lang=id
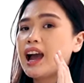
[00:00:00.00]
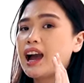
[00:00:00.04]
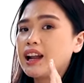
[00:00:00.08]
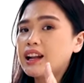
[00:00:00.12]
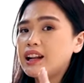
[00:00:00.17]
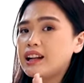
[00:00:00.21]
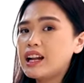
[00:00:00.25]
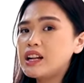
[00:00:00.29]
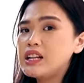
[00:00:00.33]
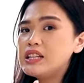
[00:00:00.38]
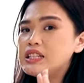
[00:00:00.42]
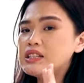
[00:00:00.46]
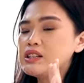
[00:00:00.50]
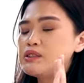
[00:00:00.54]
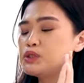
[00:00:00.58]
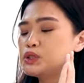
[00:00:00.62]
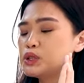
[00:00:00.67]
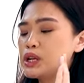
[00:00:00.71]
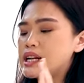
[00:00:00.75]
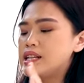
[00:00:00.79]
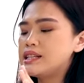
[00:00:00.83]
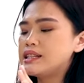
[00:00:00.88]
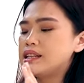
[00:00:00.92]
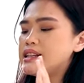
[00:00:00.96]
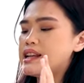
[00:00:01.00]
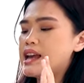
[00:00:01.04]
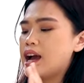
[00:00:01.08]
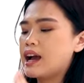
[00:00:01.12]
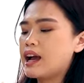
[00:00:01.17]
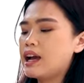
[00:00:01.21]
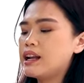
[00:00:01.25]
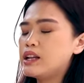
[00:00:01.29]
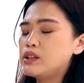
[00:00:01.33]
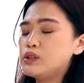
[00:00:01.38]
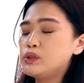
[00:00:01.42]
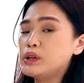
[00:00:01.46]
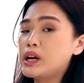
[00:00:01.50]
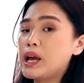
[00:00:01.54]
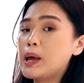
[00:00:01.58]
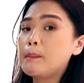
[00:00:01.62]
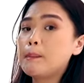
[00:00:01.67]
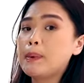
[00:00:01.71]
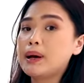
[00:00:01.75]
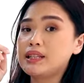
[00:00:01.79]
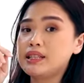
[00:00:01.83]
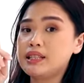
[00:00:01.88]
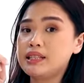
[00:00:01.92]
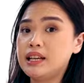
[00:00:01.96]
karena dis sudah disediakan dan juga
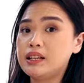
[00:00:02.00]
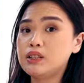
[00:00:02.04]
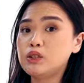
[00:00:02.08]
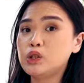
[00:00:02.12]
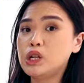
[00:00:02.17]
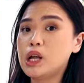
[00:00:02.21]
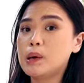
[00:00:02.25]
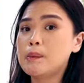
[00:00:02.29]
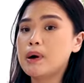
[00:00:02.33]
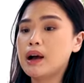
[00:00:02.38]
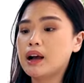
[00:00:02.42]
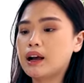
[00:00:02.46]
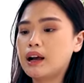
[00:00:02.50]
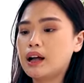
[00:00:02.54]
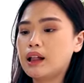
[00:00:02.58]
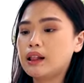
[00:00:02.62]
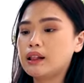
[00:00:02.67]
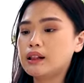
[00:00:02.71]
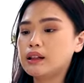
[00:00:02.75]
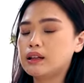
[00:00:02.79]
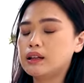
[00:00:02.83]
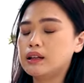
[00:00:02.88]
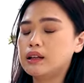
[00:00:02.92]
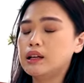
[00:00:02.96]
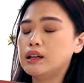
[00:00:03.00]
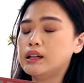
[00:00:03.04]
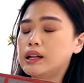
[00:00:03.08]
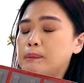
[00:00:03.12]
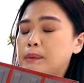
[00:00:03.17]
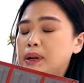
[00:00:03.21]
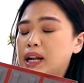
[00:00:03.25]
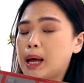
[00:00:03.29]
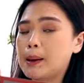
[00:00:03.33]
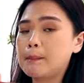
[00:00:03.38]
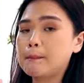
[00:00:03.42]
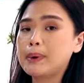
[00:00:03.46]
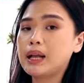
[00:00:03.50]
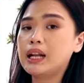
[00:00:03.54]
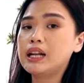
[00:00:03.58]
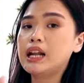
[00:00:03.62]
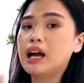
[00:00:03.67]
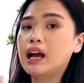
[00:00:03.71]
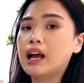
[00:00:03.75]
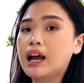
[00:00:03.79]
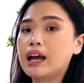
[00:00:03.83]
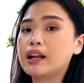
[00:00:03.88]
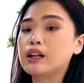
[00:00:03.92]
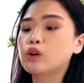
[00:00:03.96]
yang pastinya sudah bakal uh,
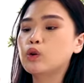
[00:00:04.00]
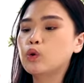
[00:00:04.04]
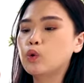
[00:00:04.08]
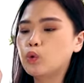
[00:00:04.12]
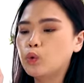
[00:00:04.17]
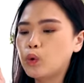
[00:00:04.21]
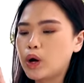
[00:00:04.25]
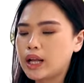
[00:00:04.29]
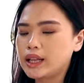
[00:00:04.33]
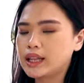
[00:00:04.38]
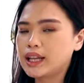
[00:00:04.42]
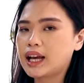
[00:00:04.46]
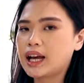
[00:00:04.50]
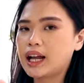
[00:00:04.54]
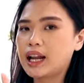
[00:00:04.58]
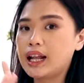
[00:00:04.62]
menempel dengan kuat.